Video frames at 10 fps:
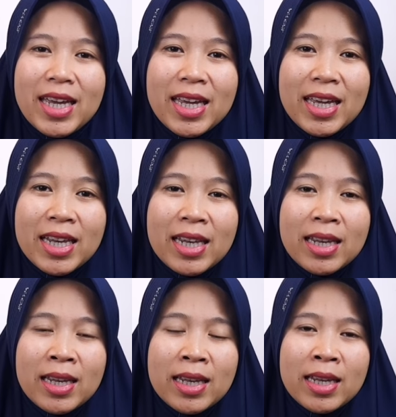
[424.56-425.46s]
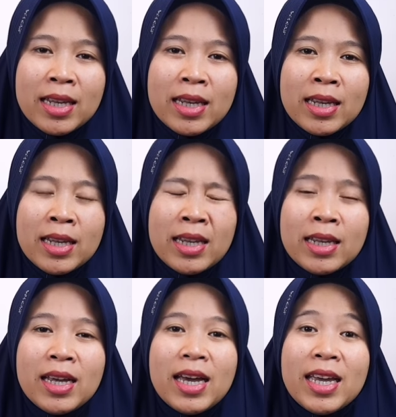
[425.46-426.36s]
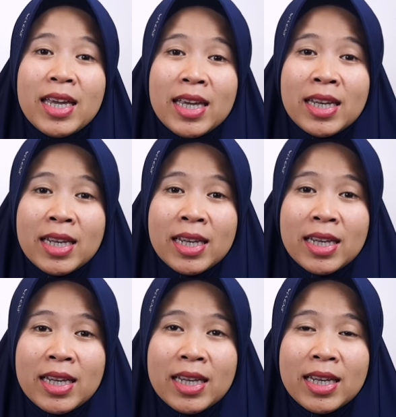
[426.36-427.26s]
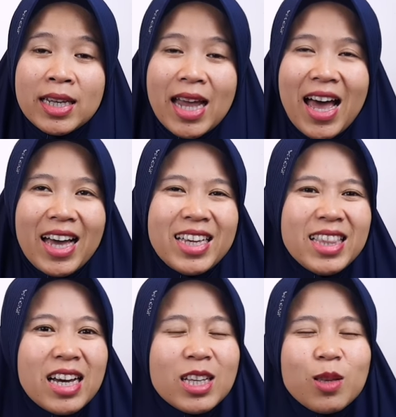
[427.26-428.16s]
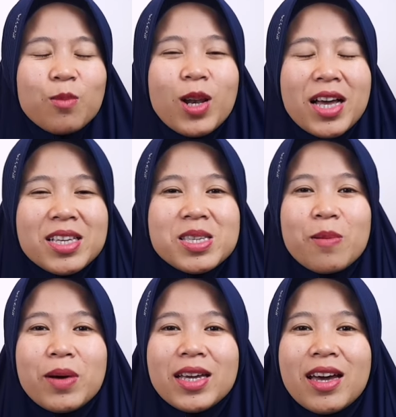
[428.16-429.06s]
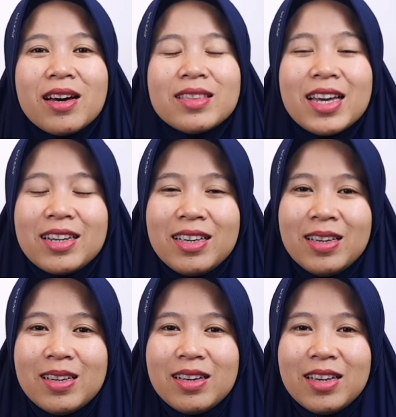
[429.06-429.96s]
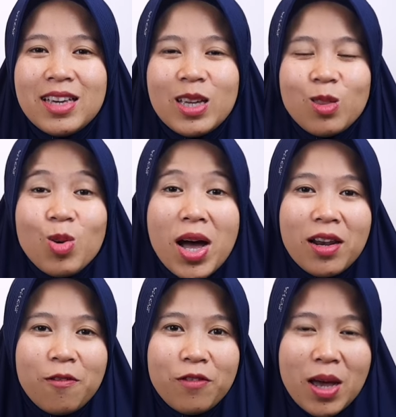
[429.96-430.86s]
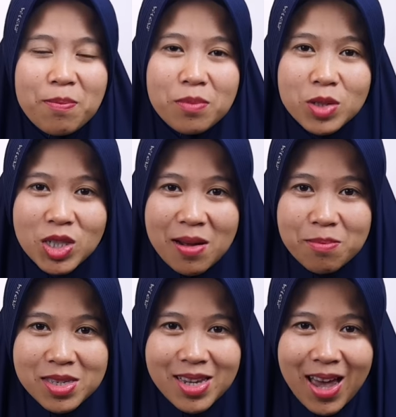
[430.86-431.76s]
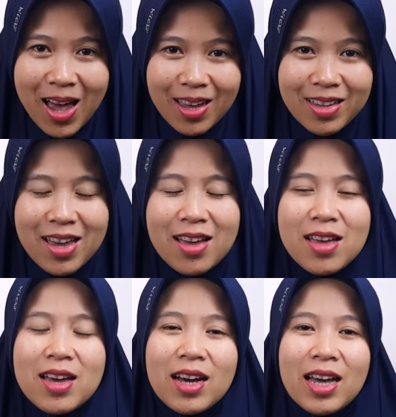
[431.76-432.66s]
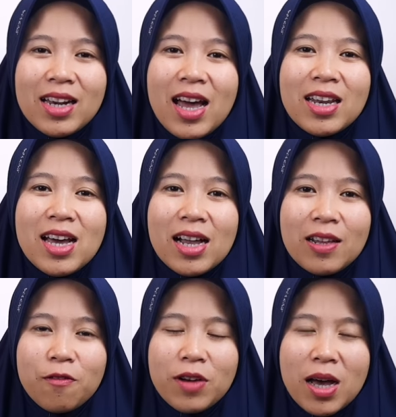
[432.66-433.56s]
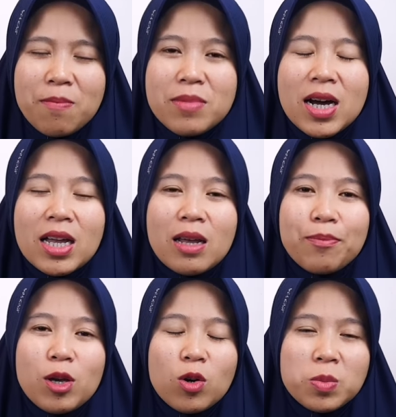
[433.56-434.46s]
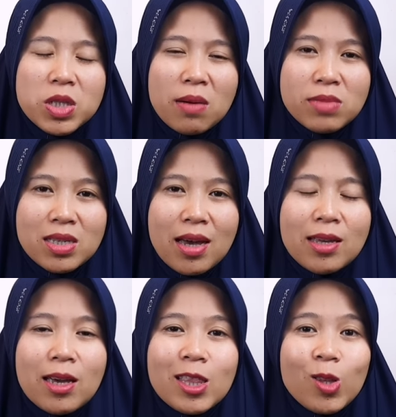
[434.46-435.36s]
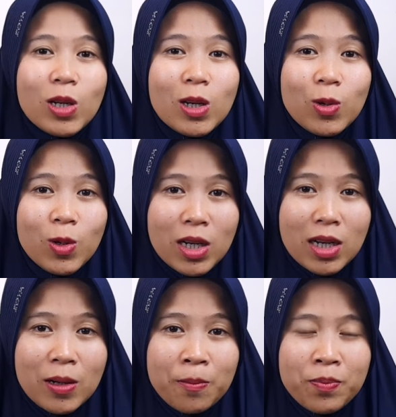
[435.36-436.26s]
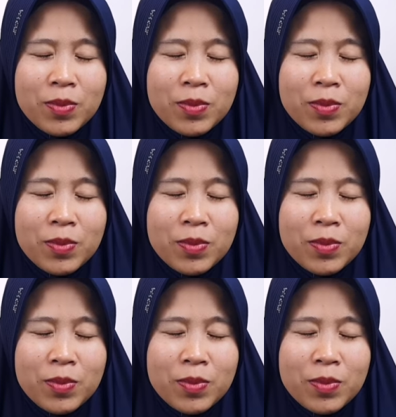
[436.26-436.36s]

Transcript: Hin, hin. Nah, kita ketemu lagi sama yang tadi, yaitu alif lam syamsiah ya. Karena ada alif lam menghadapi huruf syamsiah yaitu nun.